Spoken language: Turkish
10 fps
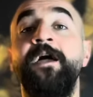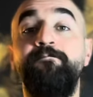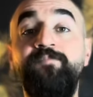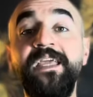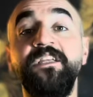
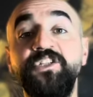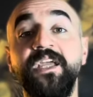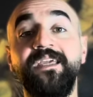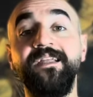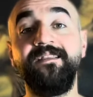bir
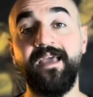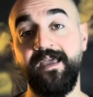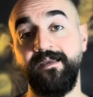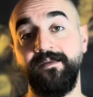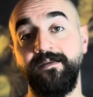
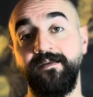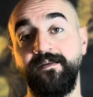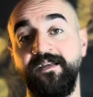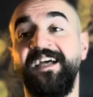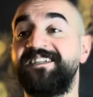şekilde
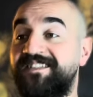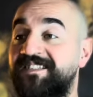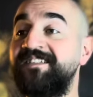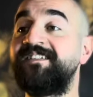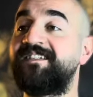
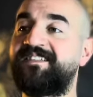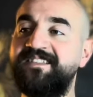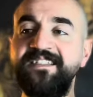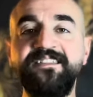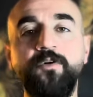
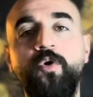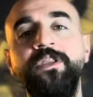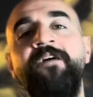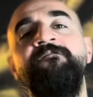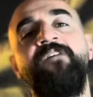sınırsız
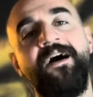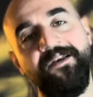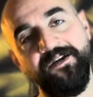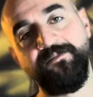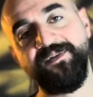olan
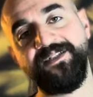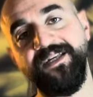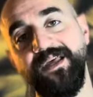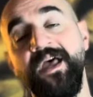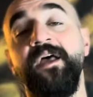
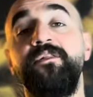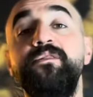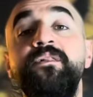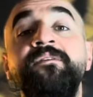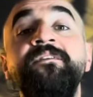varlığımızı
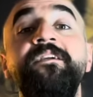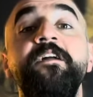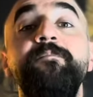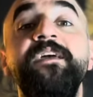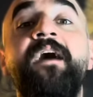
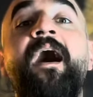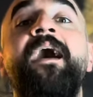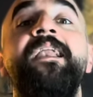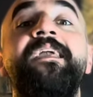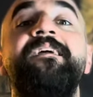sınırlı bir
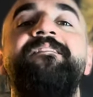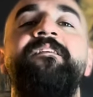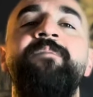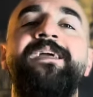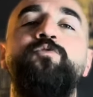hale
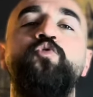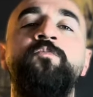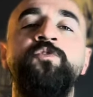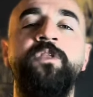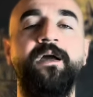getirmek
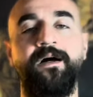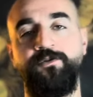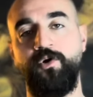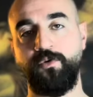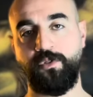durumunda
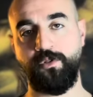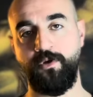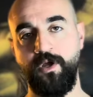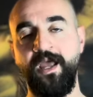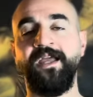kalıyoruz.
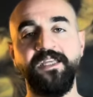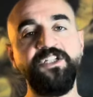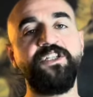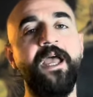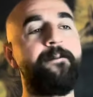
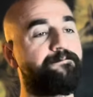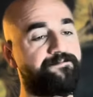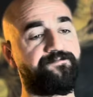İşte